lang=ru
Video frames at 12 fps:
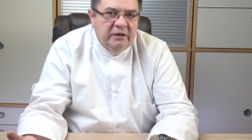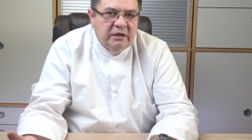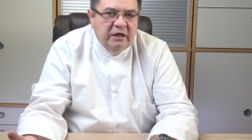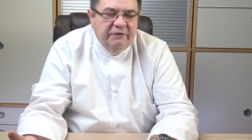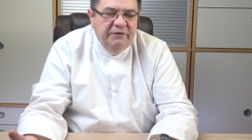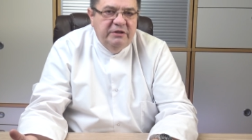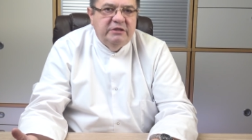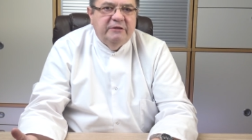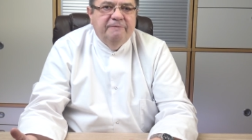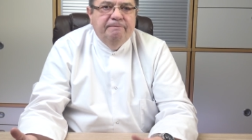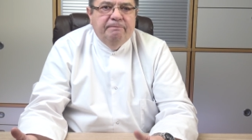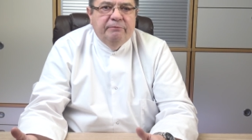Как
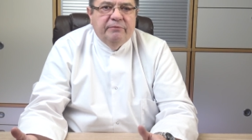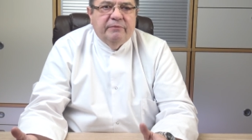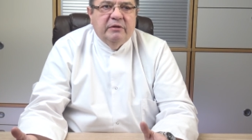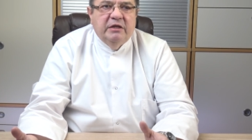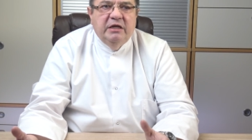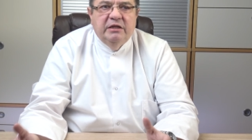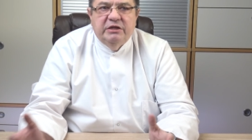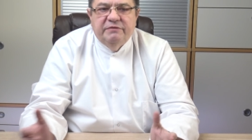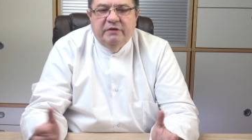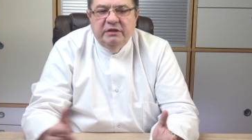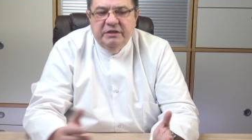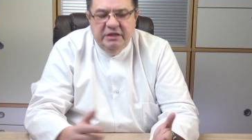видите, я
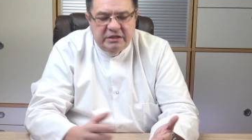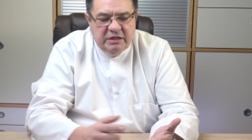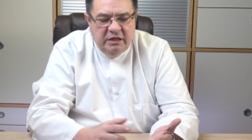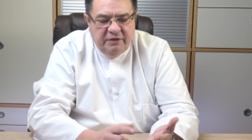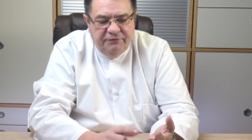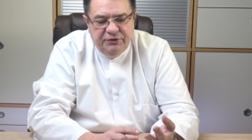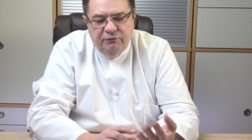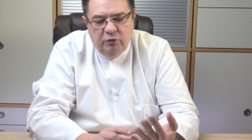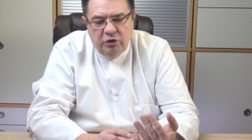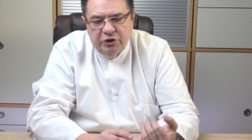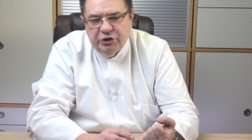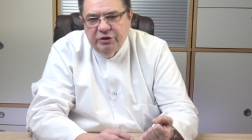назвал несколько
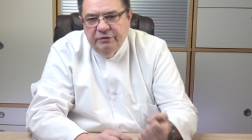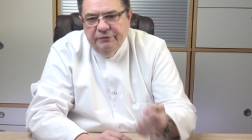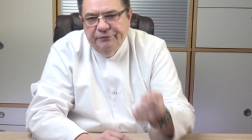всего лишь